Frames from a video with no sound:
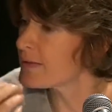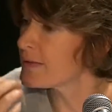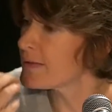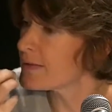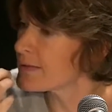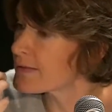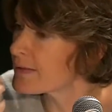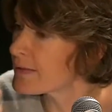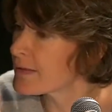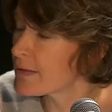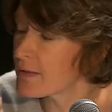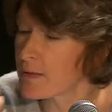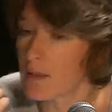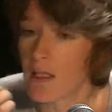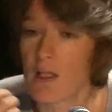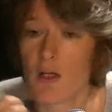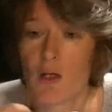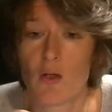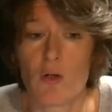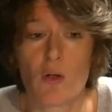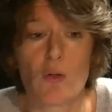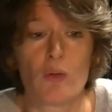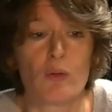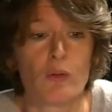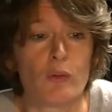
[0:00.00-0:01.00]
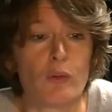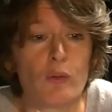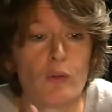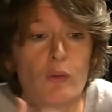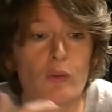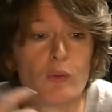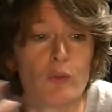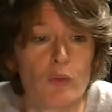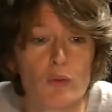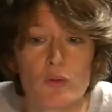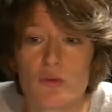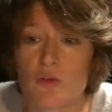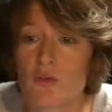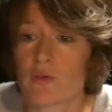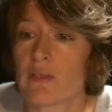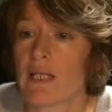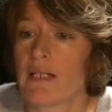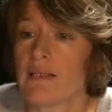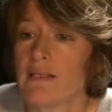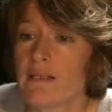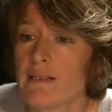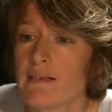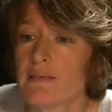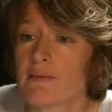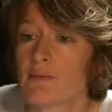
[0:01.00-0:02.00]
c'est ce qui distingue le
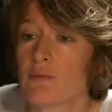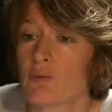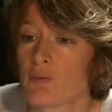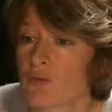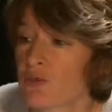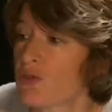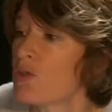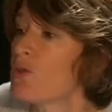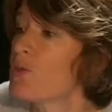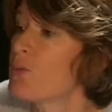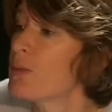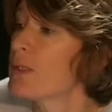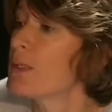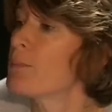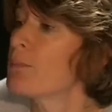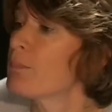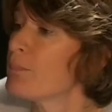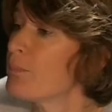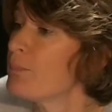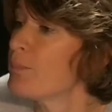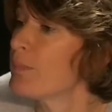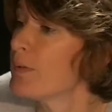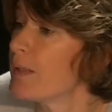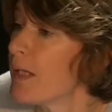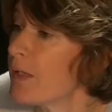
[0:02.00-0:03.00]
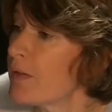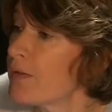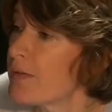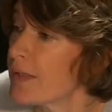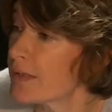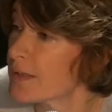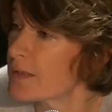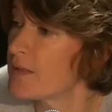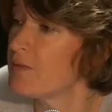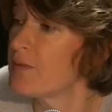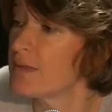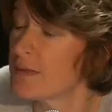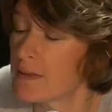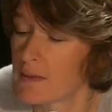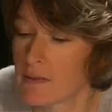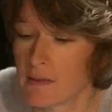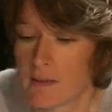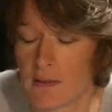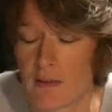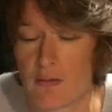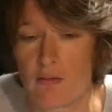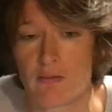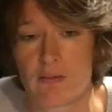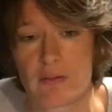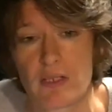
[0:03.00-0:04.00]
journaliste, donc celui qui à une
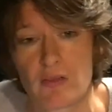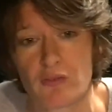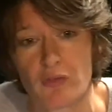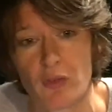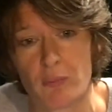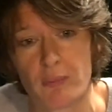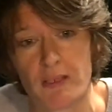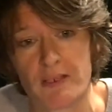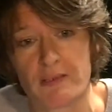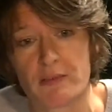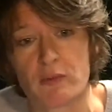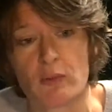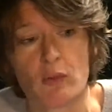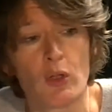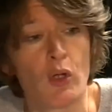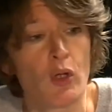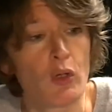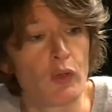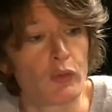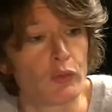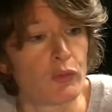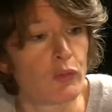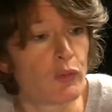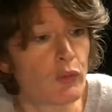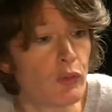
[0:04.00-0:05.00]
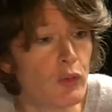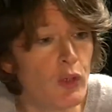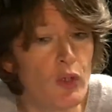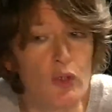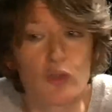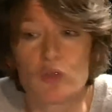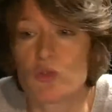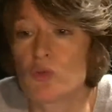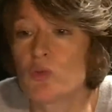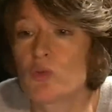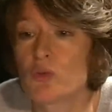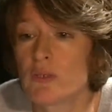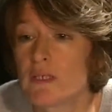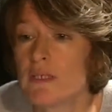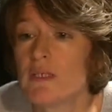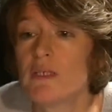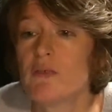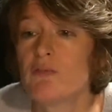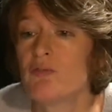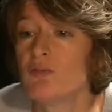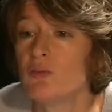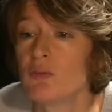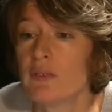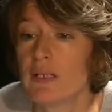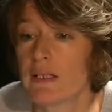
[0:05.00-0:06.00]
activité euh, d'information de tout
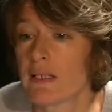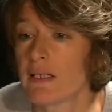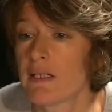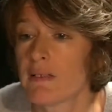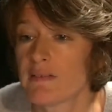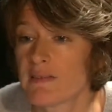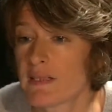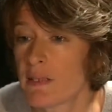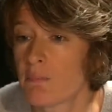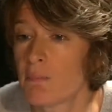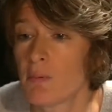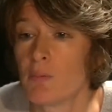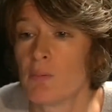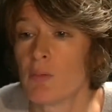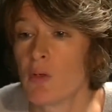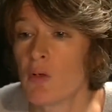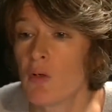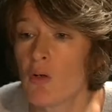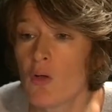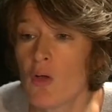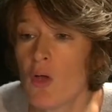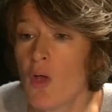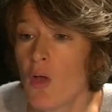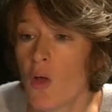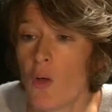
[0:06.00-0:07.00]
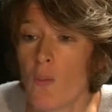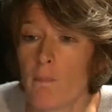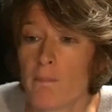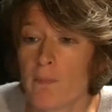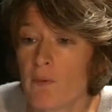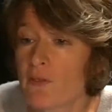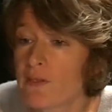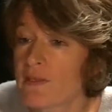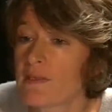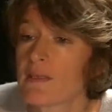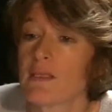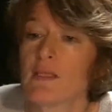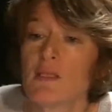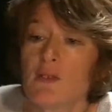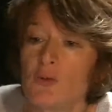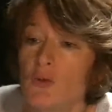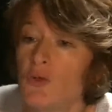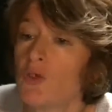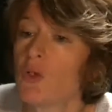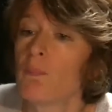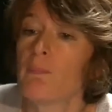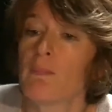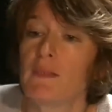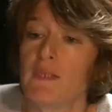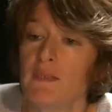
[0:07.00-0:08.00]
qui voudrait simplement euh, poster
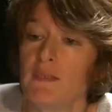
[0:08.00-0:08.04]
une